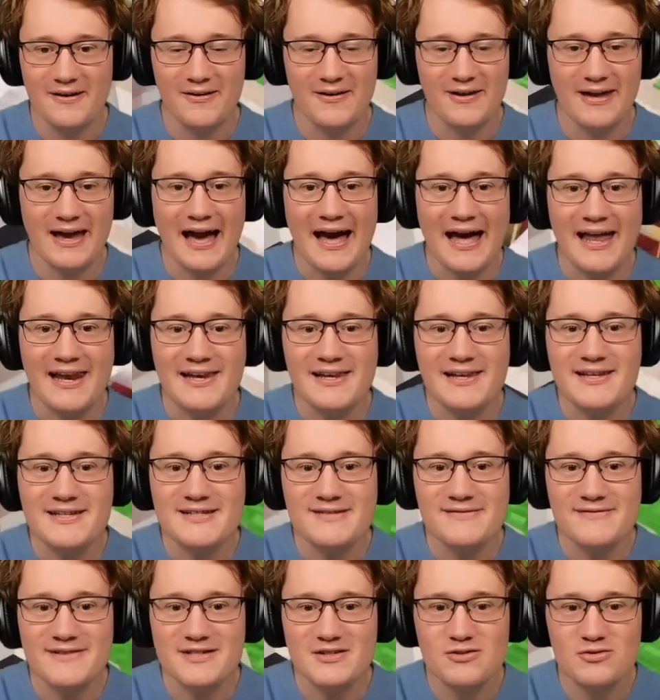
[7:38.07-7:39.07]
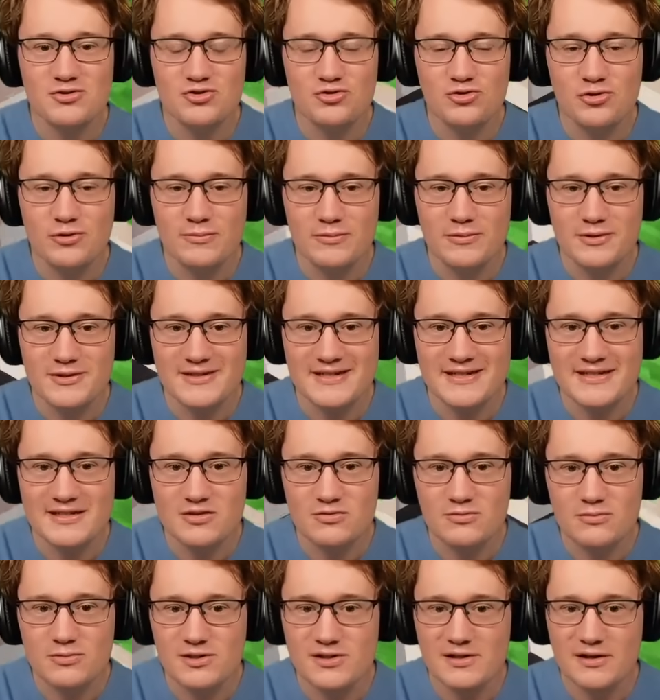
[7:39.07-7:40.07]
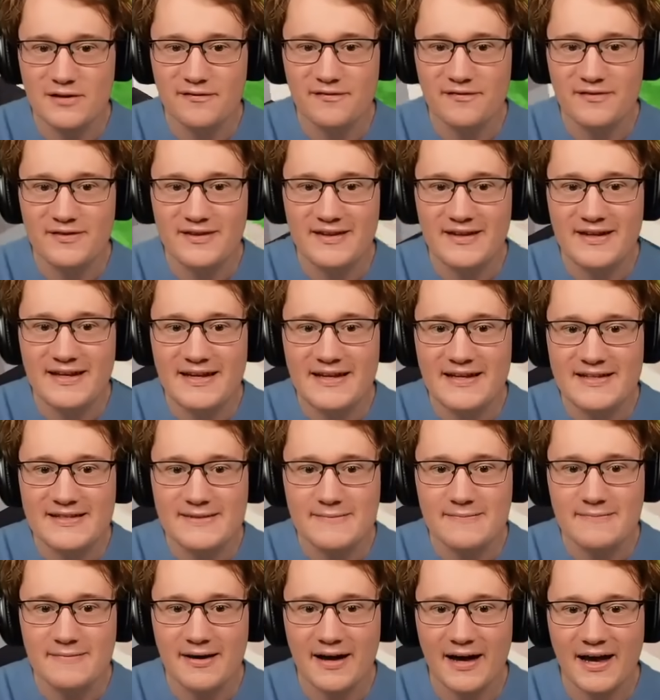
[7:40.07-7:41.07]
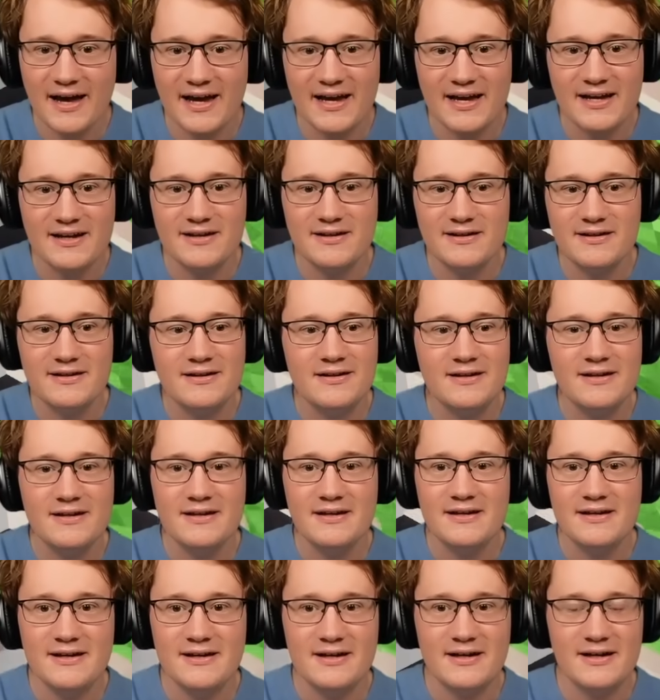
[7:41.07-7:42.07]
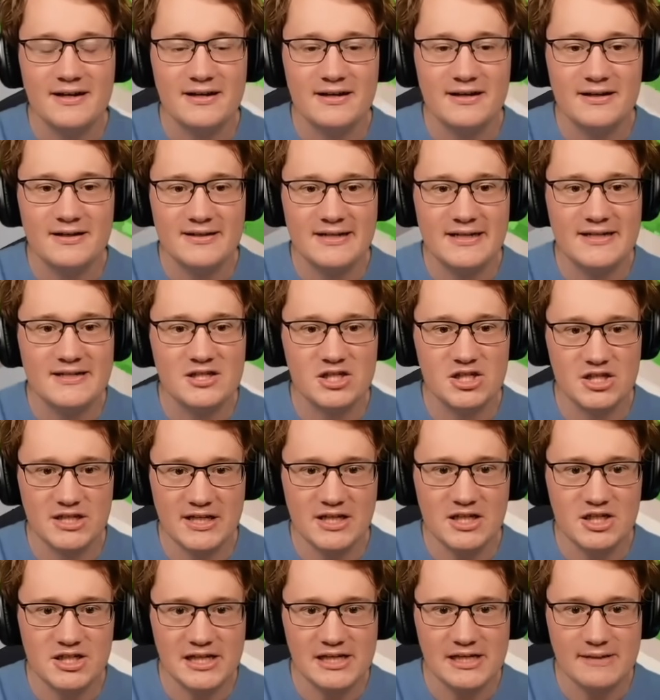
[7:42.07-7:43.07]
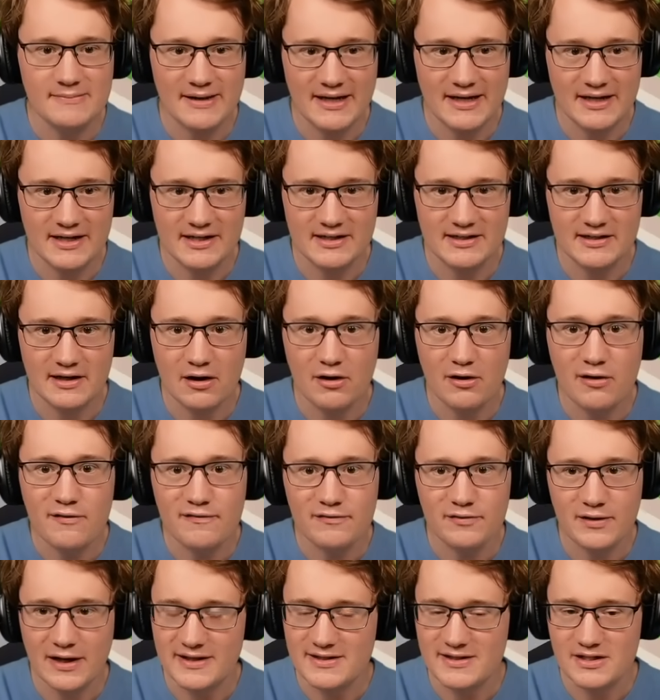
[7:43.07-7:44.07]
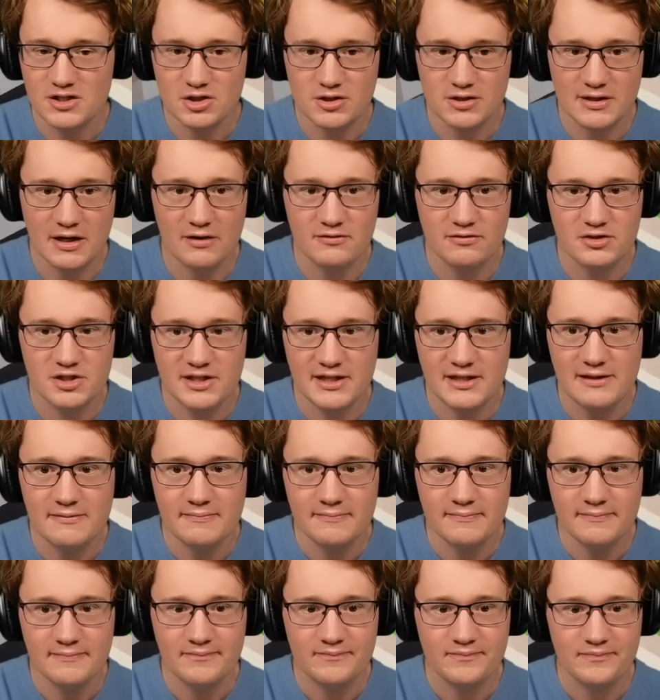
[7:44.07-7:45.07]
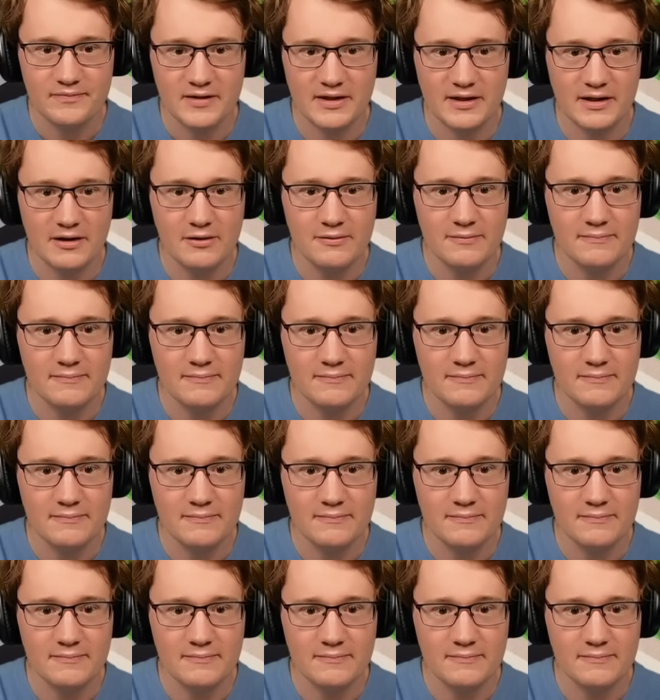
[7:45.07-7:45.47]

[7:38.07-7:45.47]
Okay, hey. alles, was du tun musst, ist, du musst auf diesem einen äh, Dings stehen. Stell dich mal gerne da drauf. Kannst dich schon draufstellen. Okay. Genau.